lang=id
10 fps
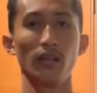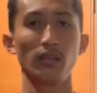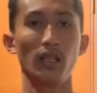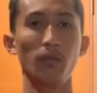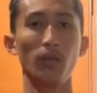
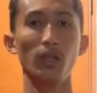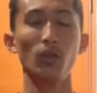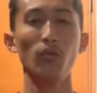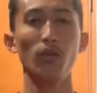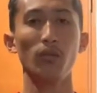
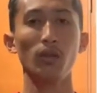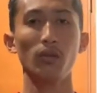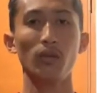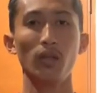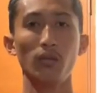Assalamualaikum
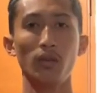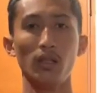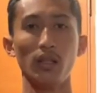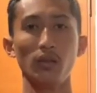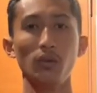warahmatullahi
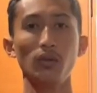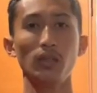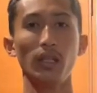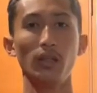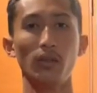wabarakatuh.
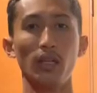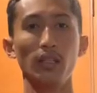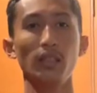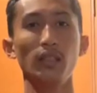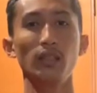Saya Nur
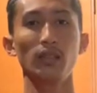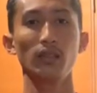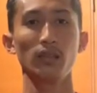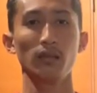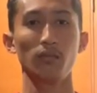Halid
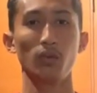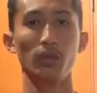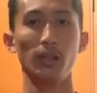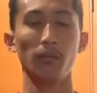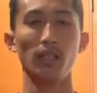
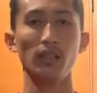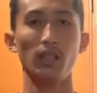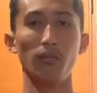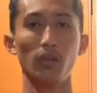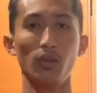mengucapkan
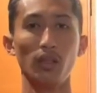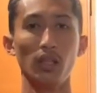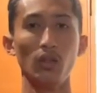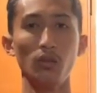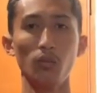selamat ulang
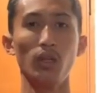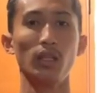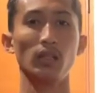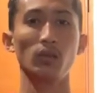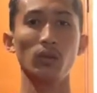tahun
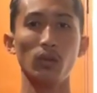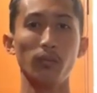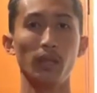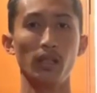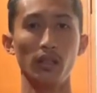buat Asdul Group
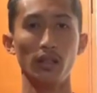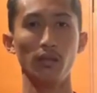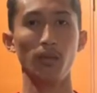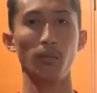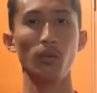yang
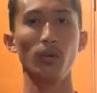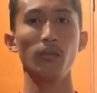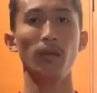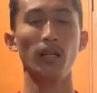ke-55.